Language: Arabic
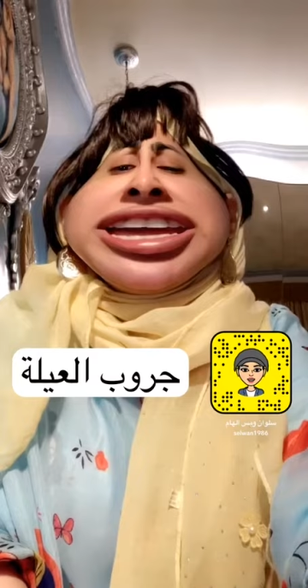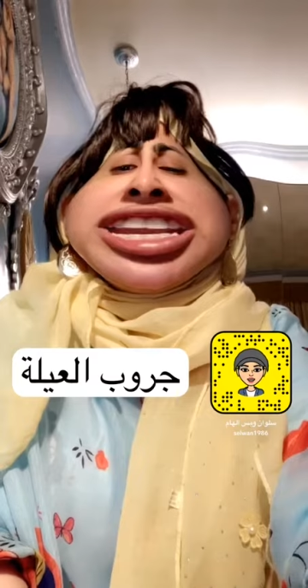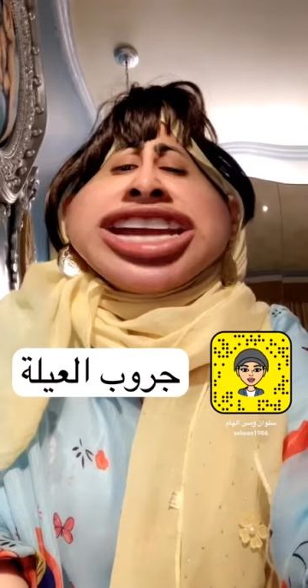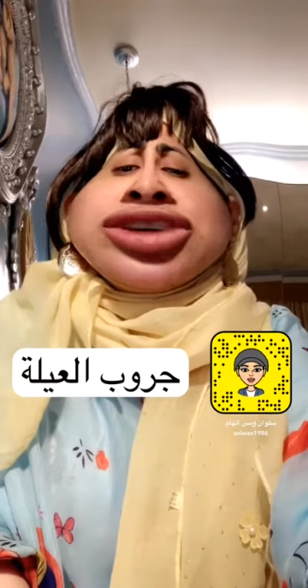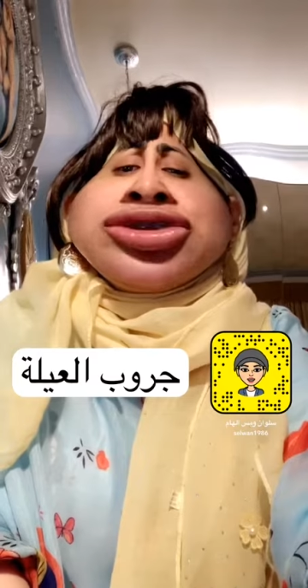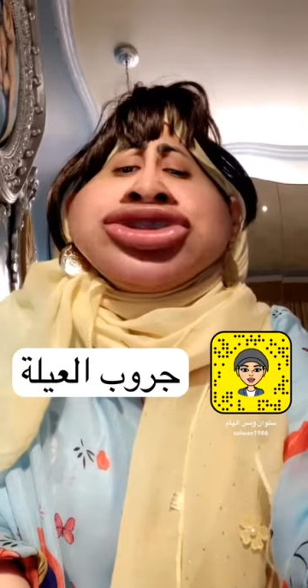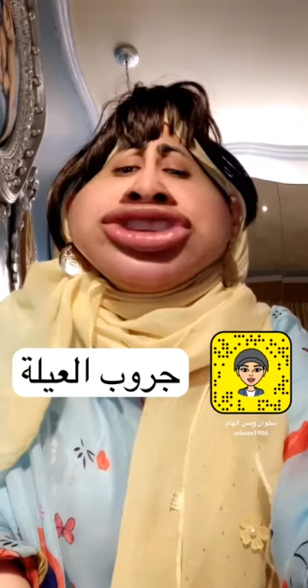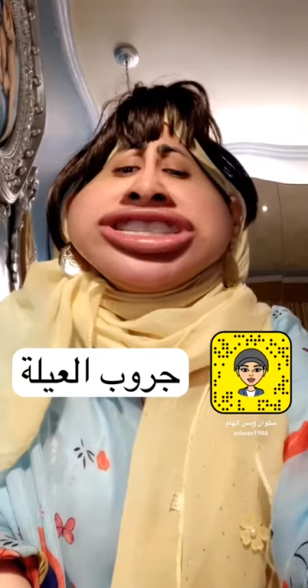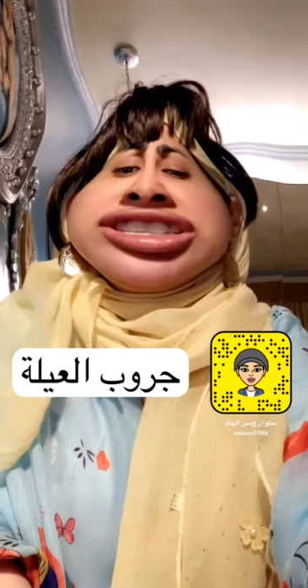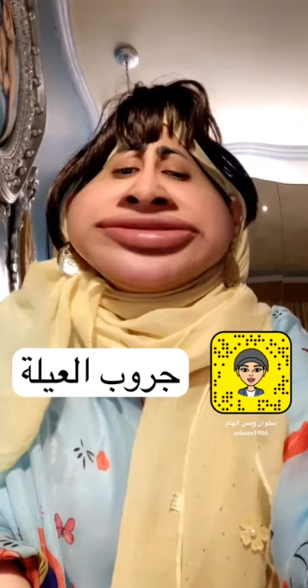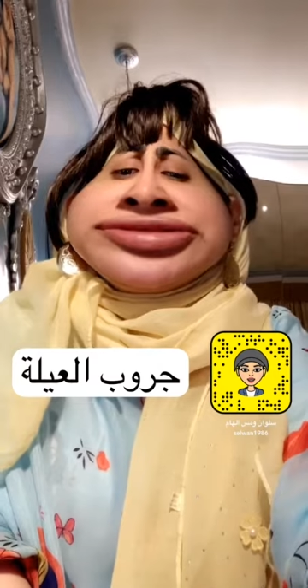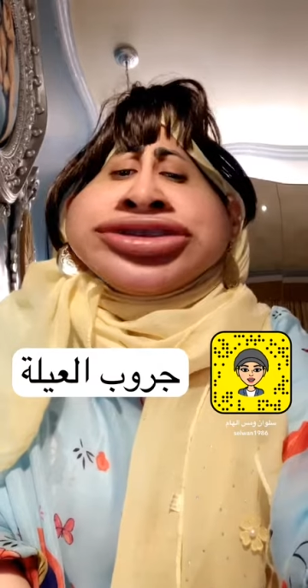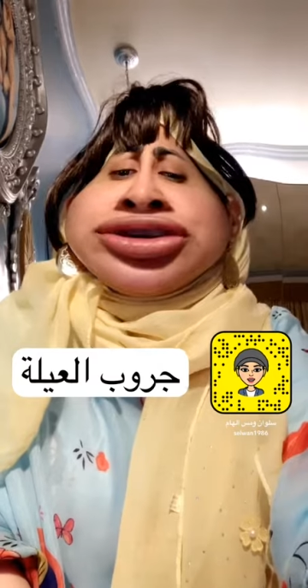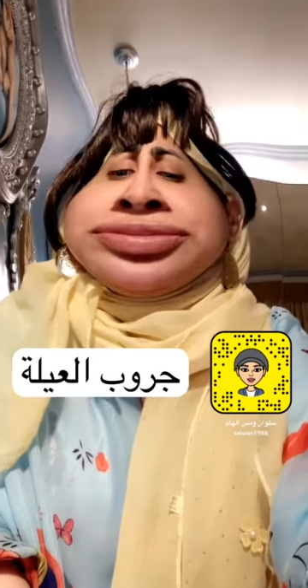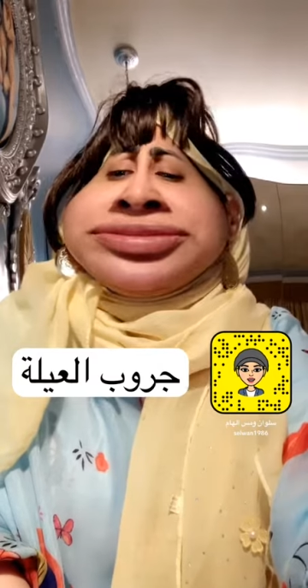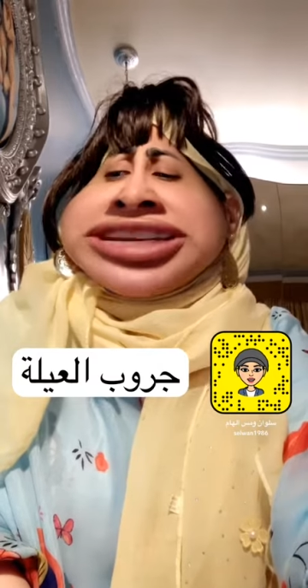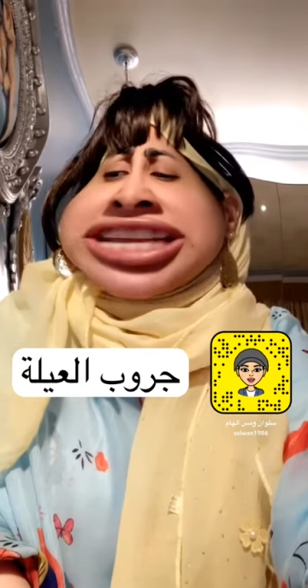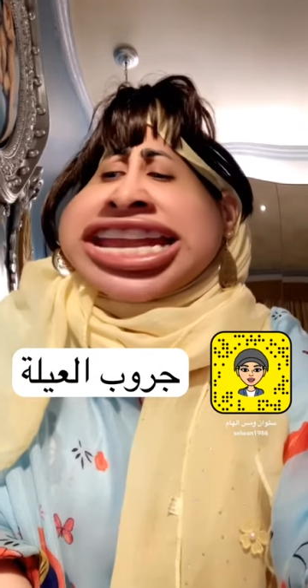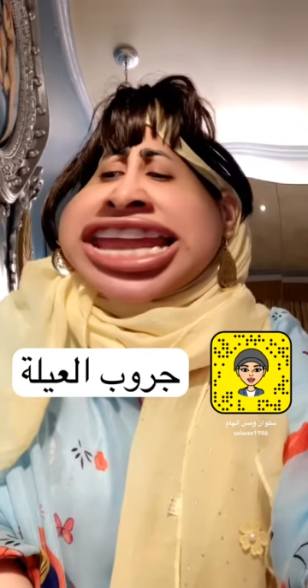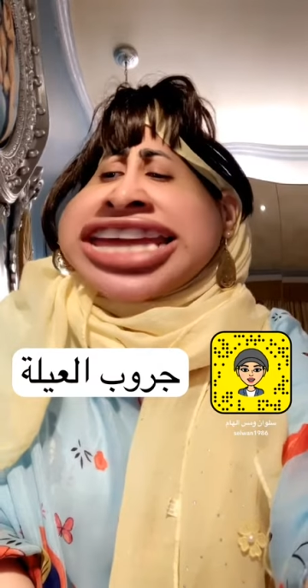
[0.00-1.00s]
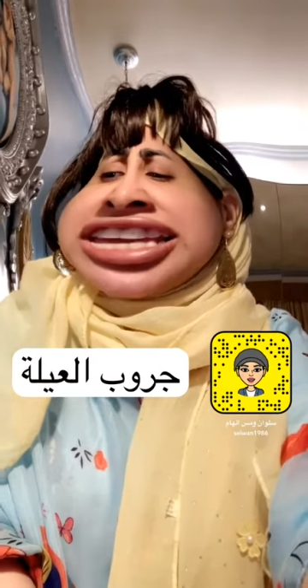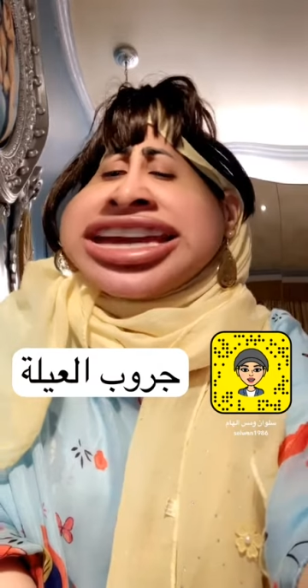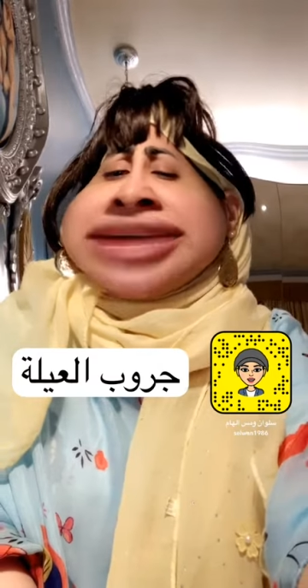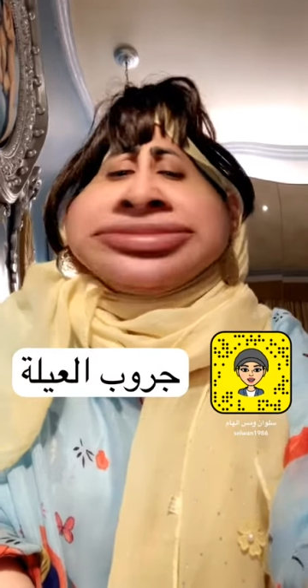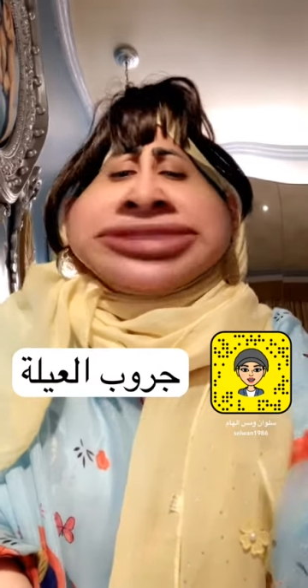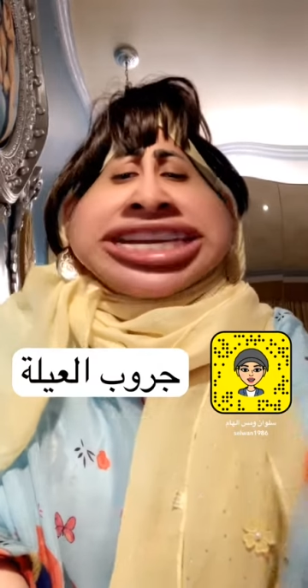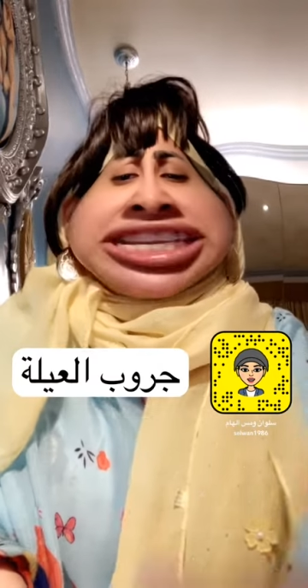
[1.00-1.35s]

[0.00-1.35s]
كنت في يوم من الايام كده